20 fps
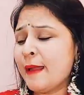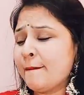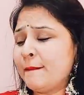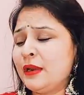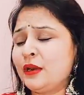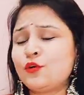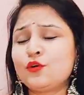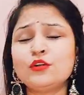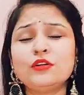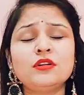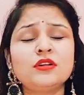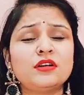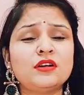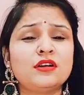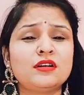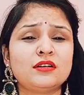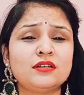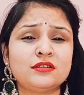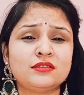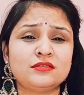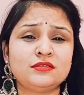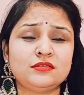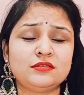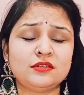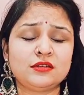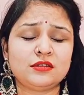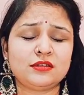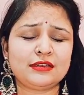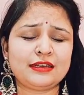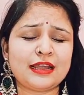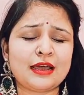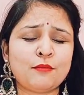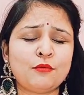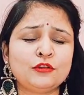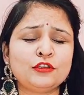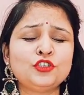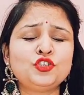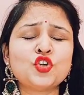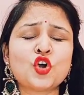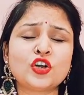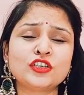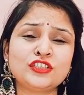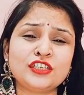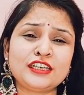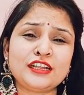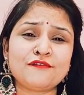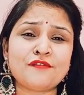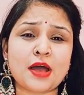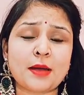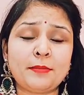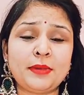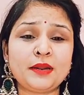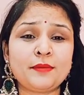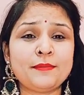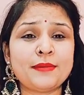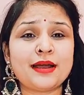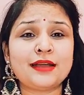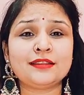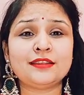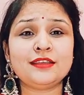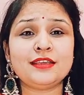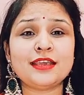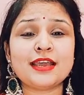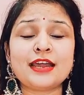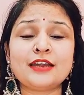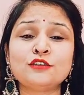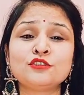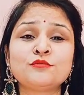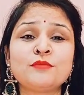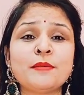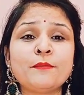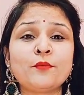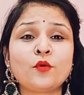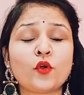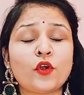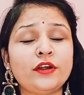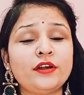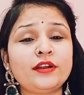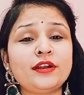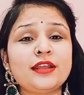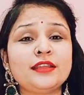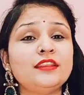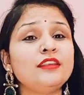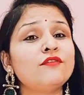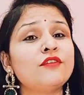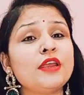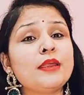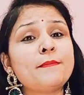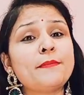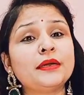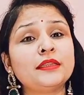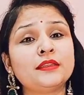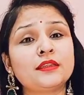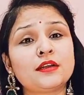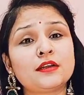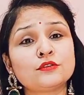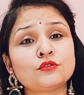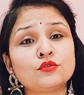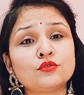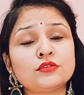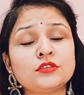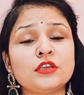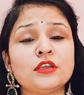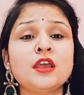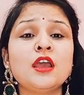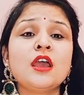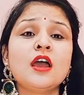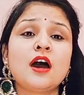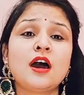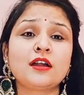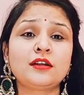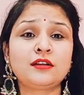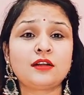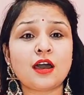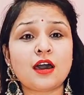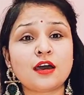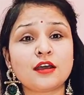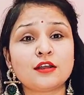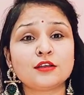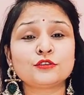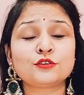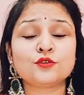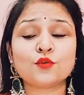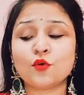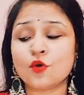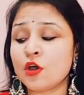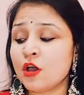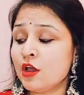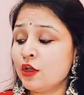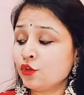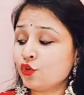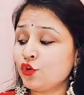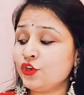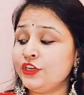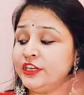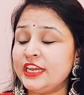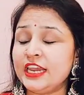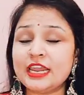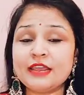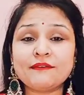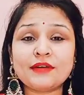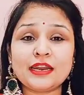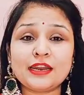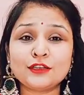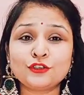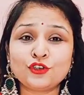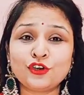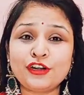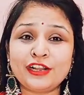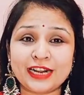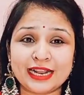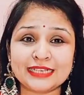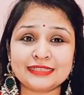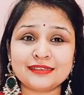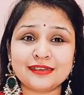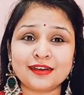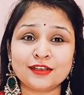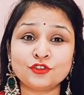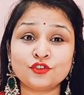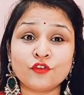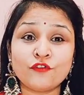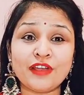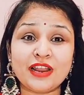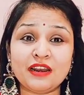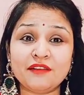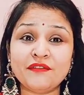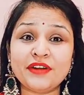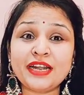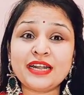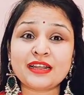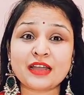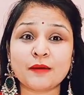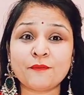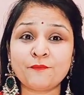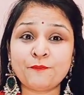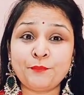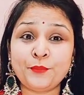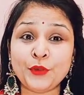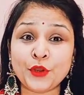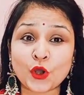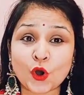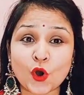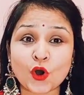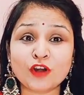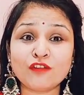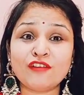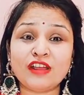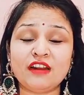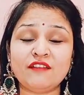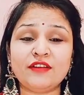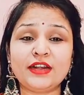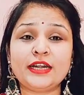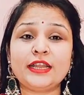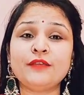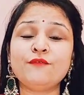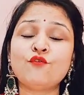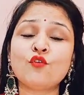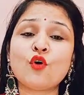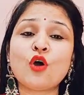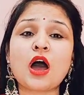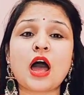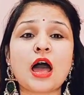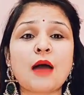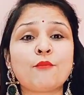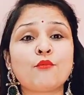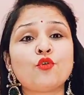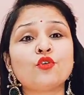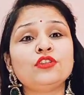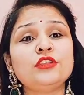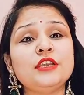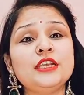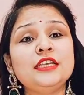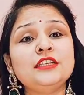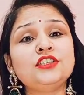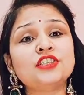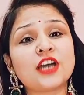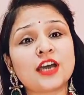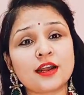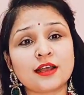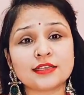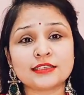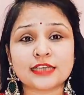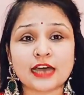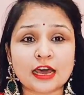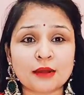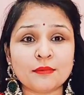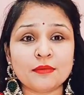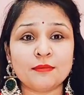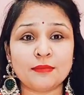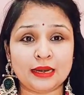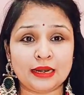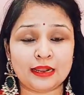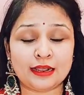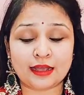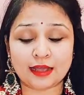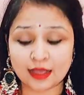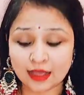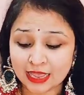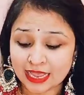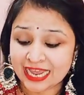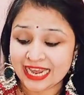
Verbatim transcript: बिल्कुल आ, आ, क्या बोलते हैं जॉर्ज के फैब्रिक में आती है एंड उस पर एम्ब्रॉयडरी रहती है वही पंद्रह सौ से अट्ठारह सौ तो ये वाला जो ड्रेस है ना जो वेलवेट का प्योर वेलवेट है वो आपको तीन चार हजार में मिलेगा